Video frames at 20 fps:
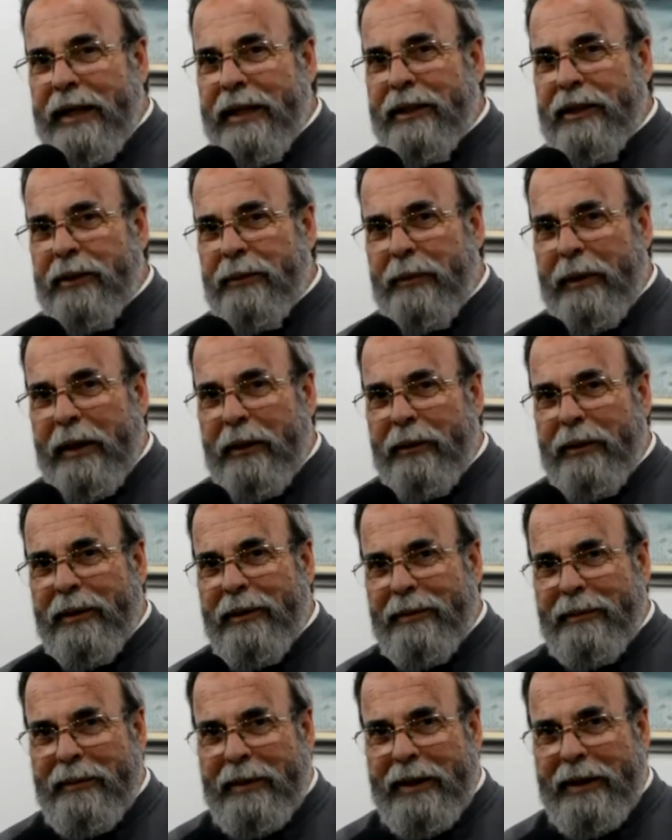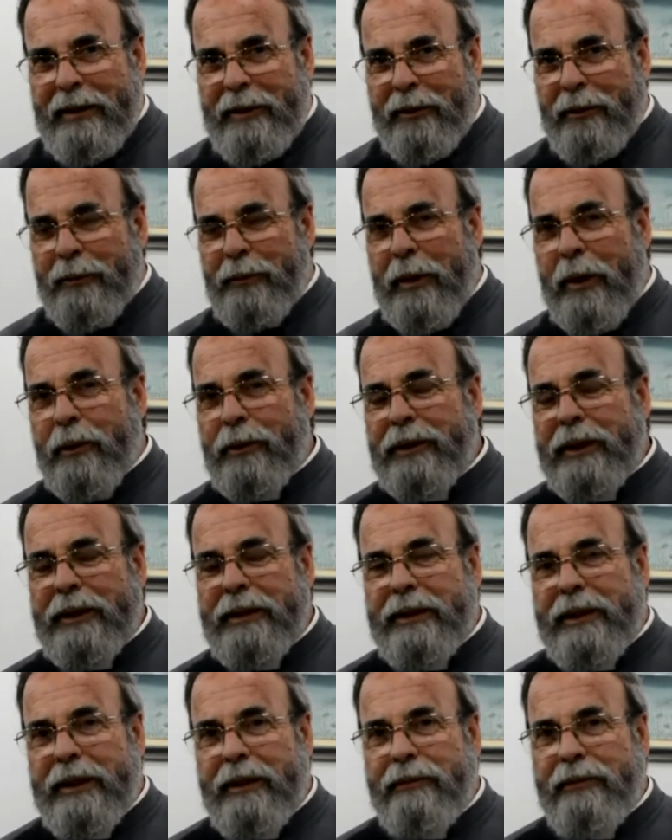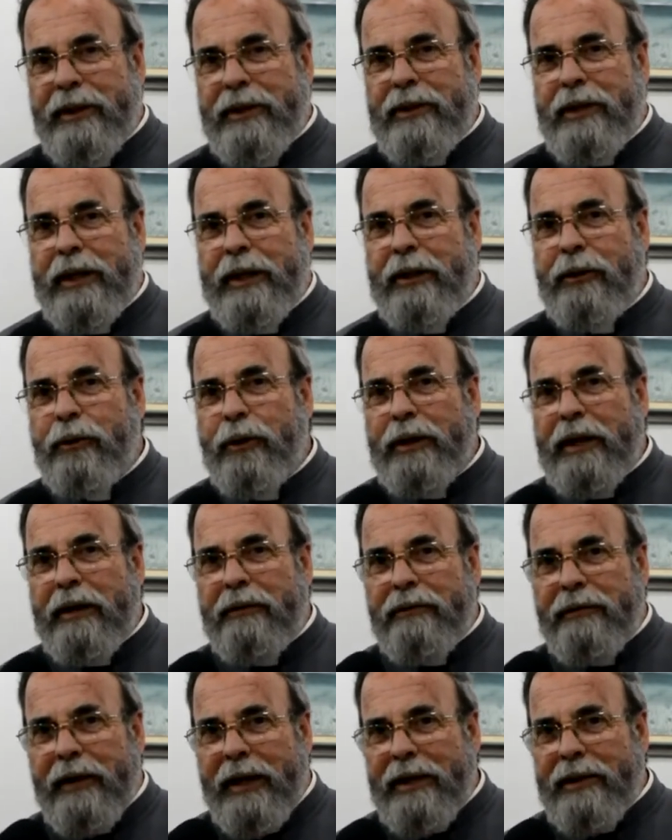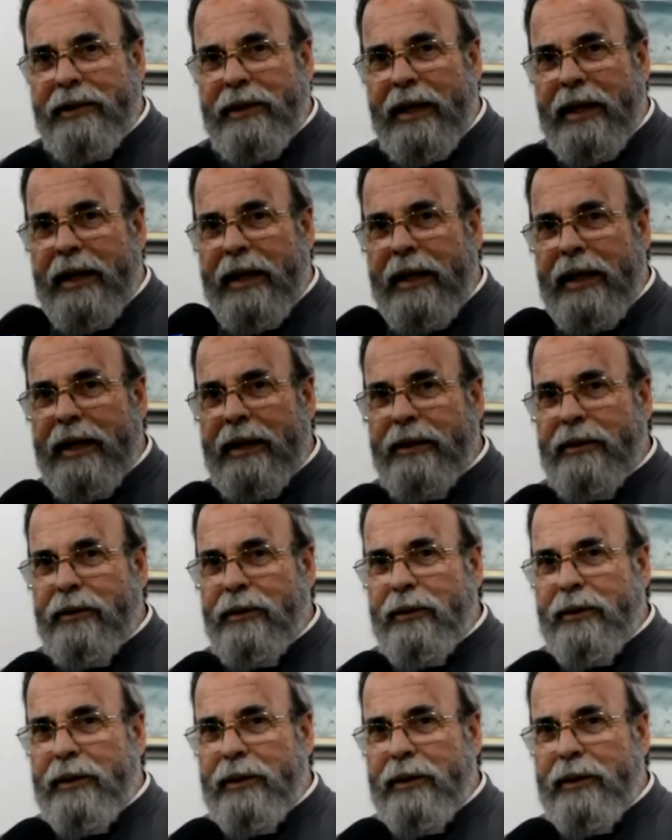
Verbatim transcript: antes, para, para, numa outra entrevista, que toda festa é